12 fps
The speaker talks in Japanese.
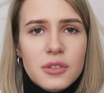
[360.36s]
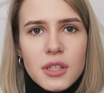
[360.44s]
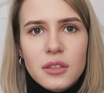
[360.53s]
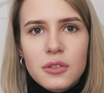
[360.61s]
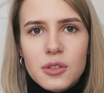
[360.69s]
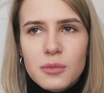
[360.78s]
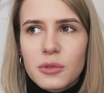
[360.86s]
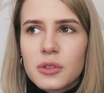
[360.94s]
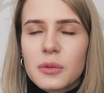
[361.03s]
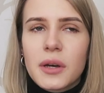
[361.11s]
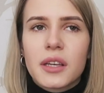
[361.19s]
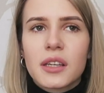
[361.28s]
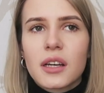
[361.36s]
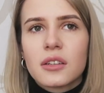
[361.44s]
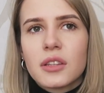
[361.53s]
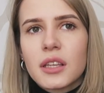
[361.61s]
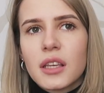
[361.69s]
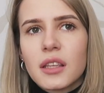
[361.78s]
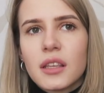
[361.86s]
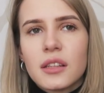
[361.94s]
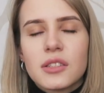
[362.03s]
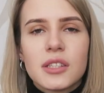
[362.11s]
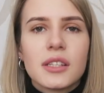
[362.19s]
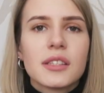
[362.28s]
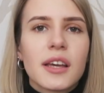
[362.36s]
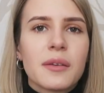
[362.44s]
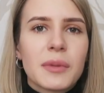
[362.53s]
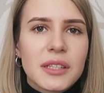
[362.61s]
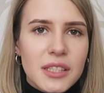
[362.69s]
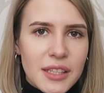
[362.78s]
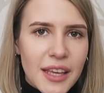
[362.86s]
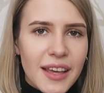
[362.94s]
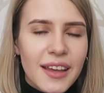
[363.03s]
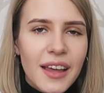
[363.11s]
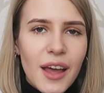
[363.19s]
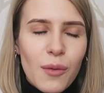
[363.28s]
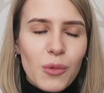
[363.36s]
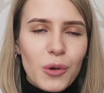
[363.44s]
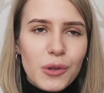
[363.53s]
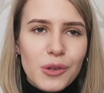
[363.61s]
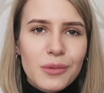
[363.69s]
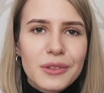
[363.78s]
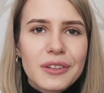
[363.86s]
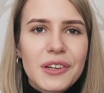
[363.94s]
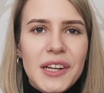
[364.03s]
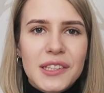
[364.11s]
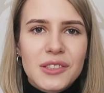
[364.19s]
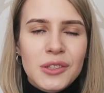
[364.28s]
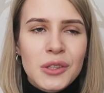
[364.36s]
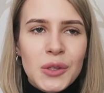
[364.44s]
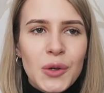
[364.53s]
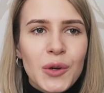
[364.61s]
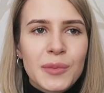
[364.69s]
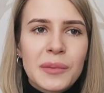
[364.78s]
シアの地元は比較的に小さい町でもう子供のからずっと、